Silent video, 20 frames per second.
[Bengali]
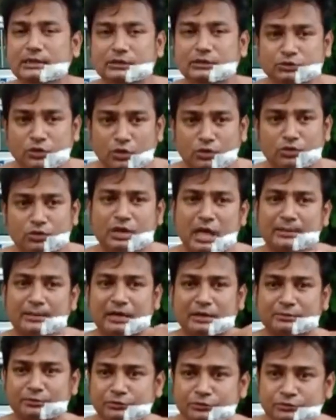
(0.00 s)
তখন
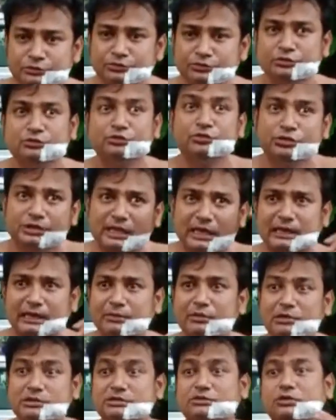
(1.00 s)
আমার বন্ধু দূর থেকে
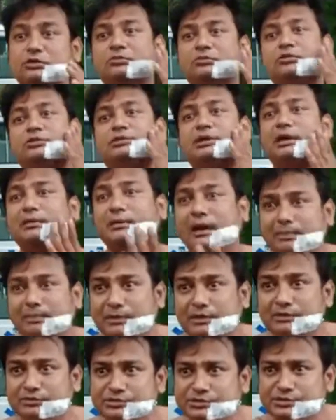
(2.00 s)
বলছে তোর মুখ থেকে ব্লাড
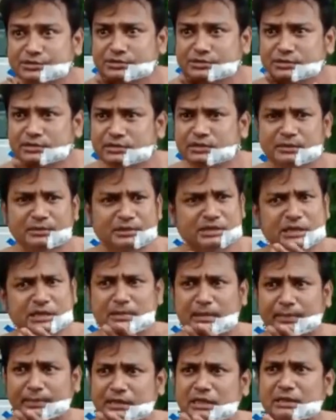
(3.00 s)
বেরোচ্ছে আমি কী
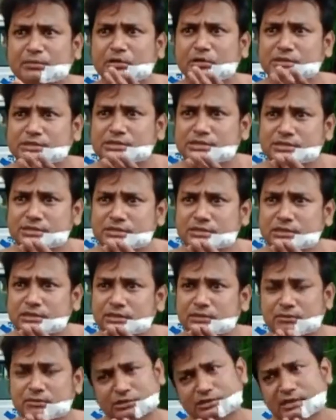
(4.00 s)
ব্যাপার কী বলছিস
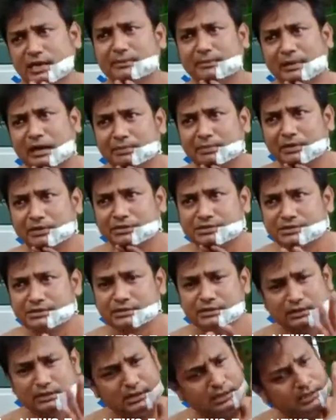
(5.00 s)
বলছে হ্যাঁ ব্লাড হচ্ছে
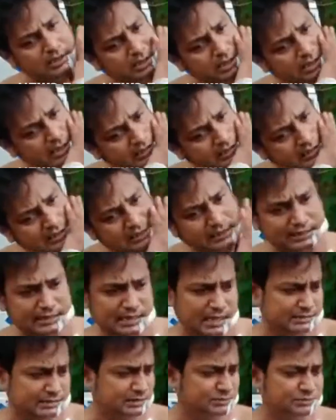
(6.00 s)
হাত দিয়ে দেখি
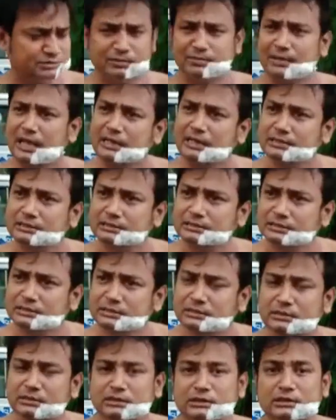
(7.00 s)
হাতের মধ্যে ব্লাড
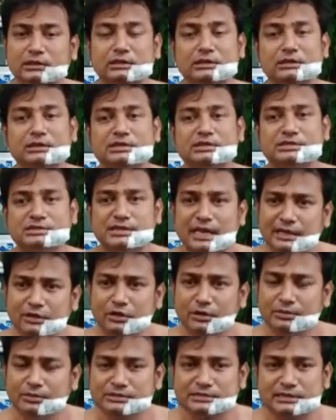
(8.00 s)
সেই
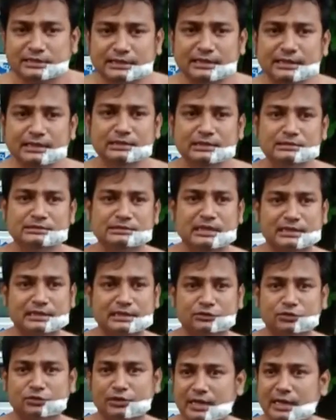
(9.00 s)
অবস্থাতে তাকে
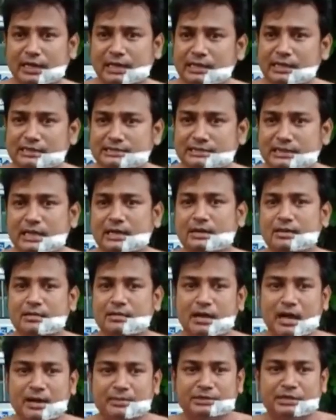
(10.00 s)
ধরে রাখা যাচ্ছে না
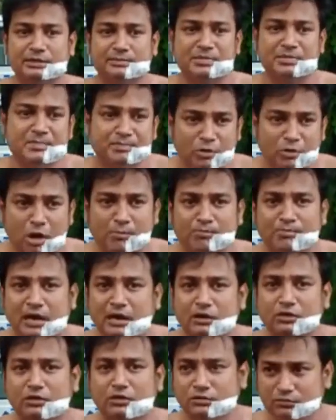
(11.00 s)
আমাদের বিপ্লব
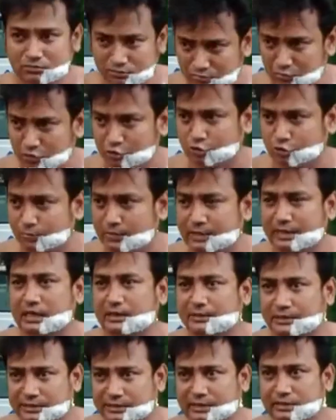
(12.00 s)
মালো বর্তমানে
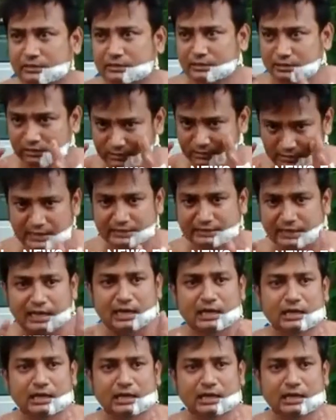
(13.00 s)
আমাদের নেতা